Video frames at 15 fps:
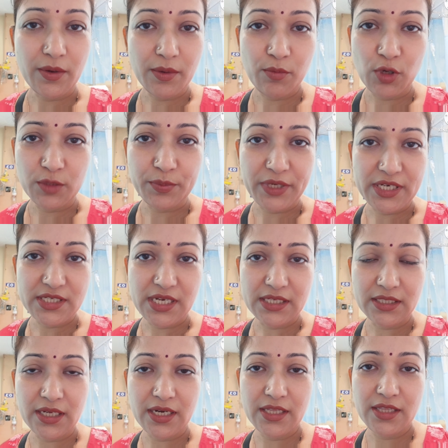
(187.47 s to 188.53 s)
घर में बहुत
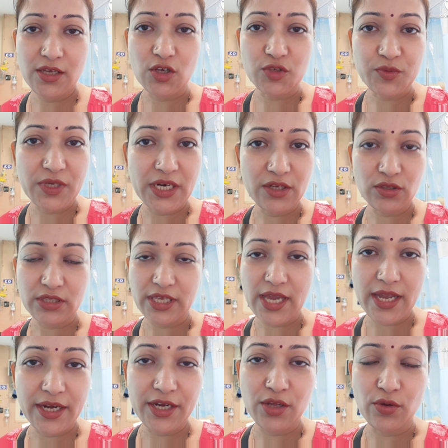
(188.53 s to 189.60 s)
परेशान कर रही थी हॉस्पिटल आने को
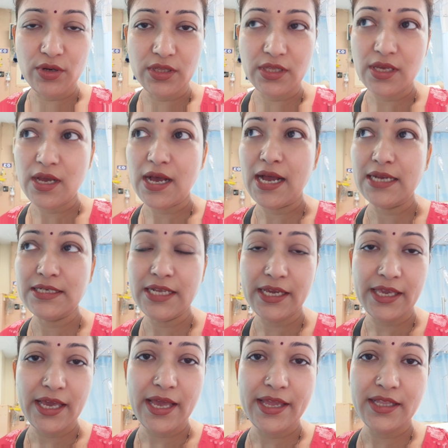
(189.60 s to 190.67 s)
तैयारी नहीं हो रही थी आज
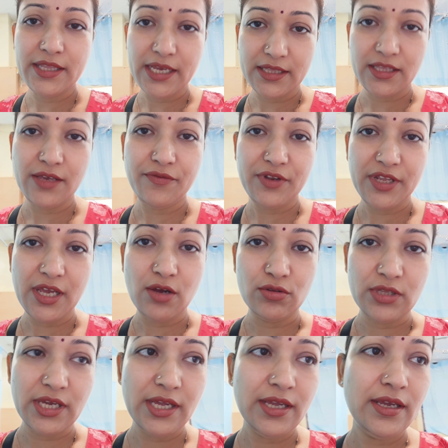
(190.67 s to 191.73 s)
लेके आए हैं देखते हैं फिर क्या
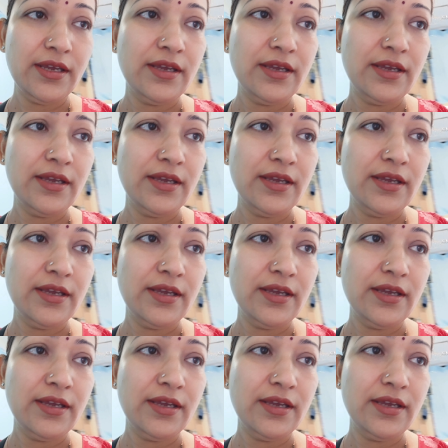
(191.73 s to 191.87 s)
होता